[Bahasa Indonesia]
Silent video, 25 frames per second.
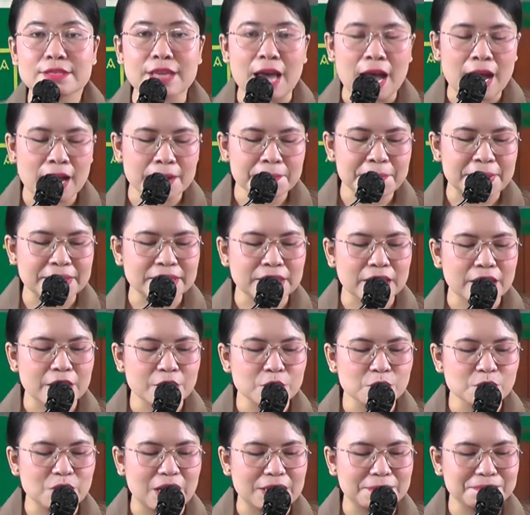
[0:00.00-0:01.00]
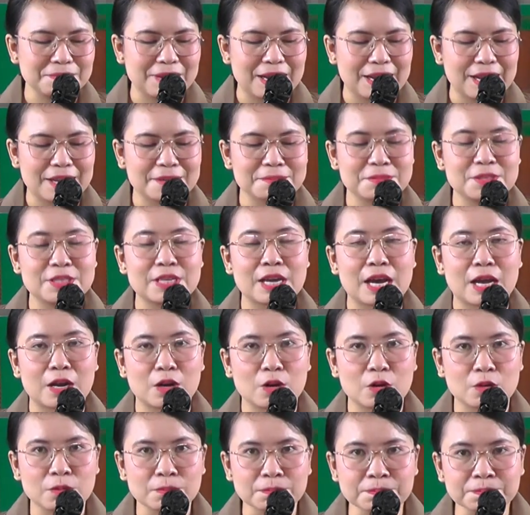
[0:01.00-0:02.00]
Sahabat renungan malam
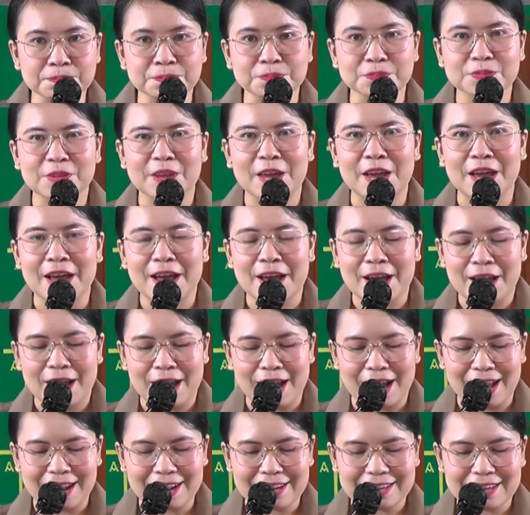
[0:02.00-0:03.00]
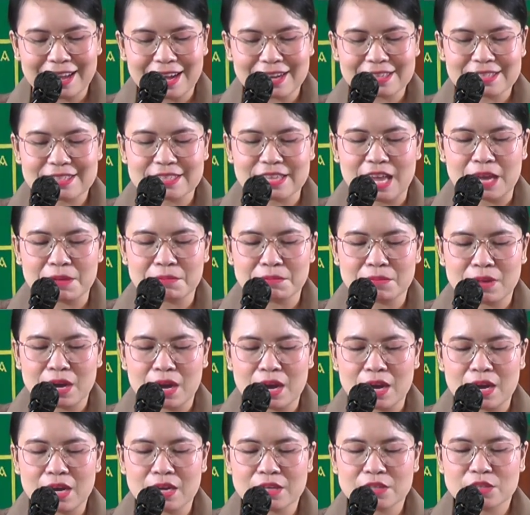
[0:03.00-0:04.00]
Shalom, hal yang
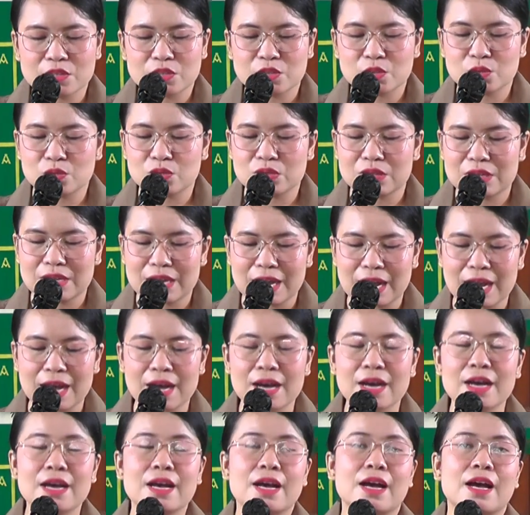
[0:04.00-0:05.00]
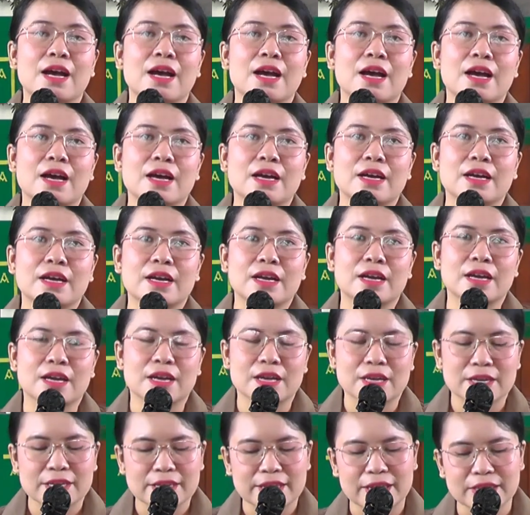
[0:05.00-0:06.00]
sama juga
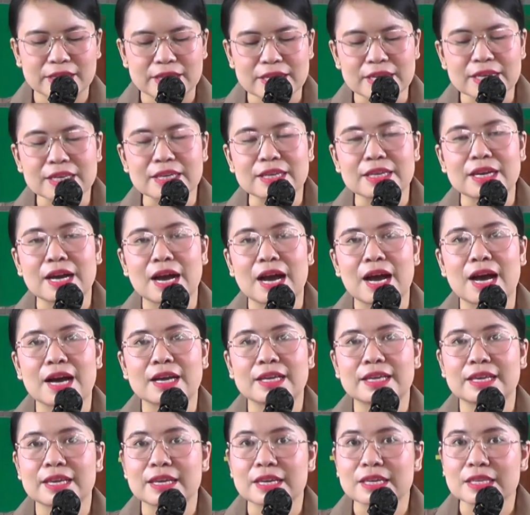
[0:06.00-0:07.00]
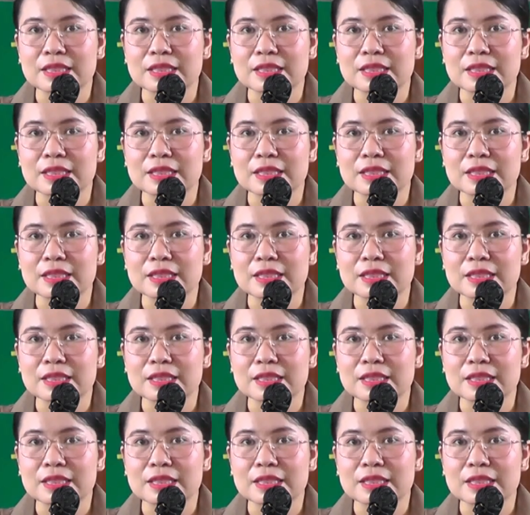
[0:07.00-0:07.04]
ketika